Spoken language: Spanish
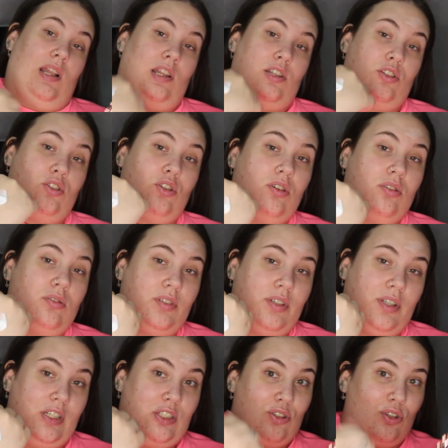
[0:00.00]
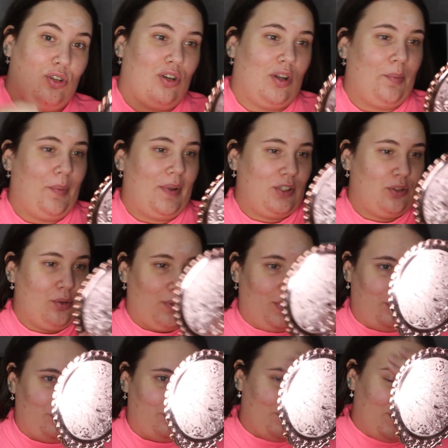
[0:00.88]
Esto es todo lo que me ha
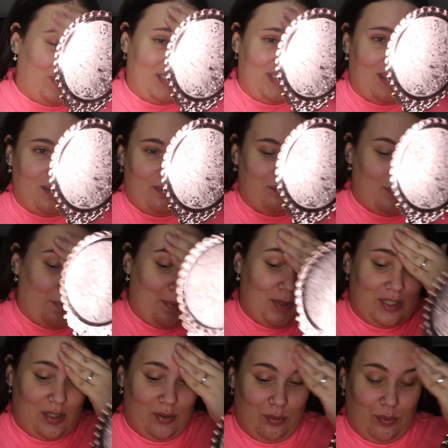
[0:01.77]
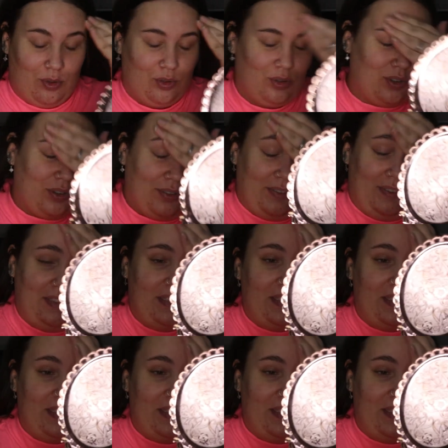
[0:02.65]
sobrado. Es que me he pasado un montón.